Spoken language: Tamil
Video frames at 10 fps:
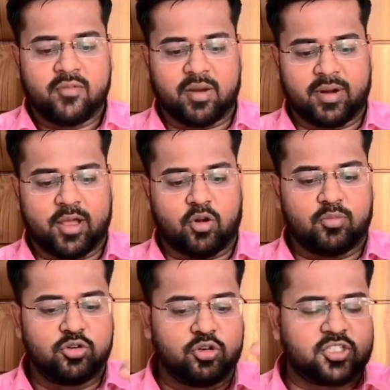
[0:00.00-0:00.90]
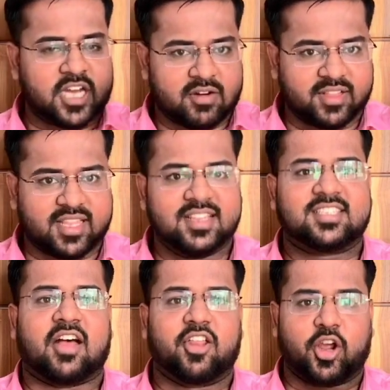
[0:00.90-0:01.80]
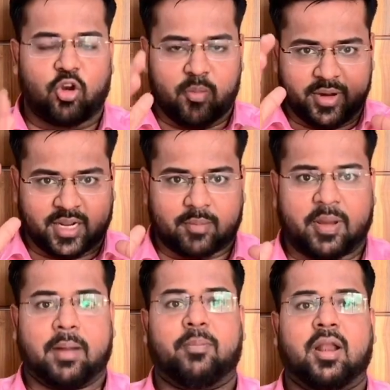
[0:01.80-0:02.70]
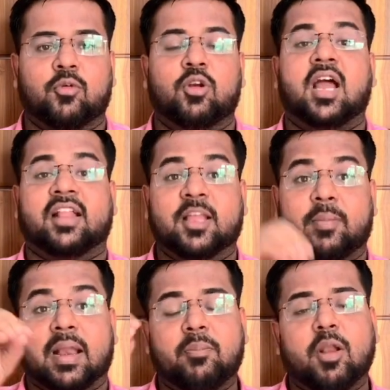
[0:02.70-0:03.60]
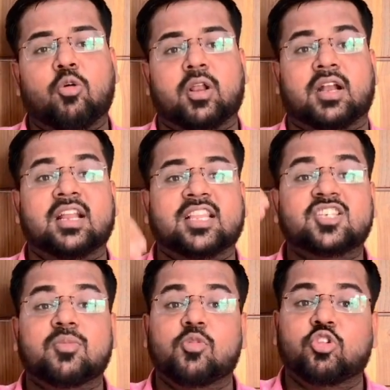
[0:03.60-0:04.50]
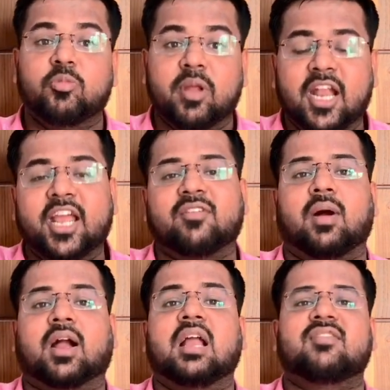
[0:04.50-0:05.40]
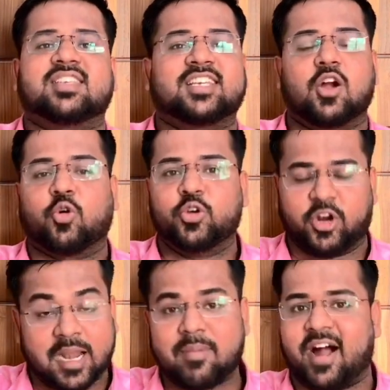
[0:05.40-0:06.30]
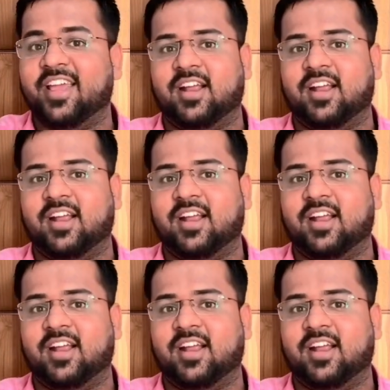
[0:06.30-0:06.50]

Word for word: வெறுமனே ஒரு முன்னூற்றி அறுபத்தைந்து சதுர கிலோமீட்டர் பரப்பளவு உள்ள அந்த பரப்பளவுக்குள்ள ரெண்டு தசம் மூன்று மில்லியன் மக்கள் வசிக்கக்கூடிய ஒரு இடமாக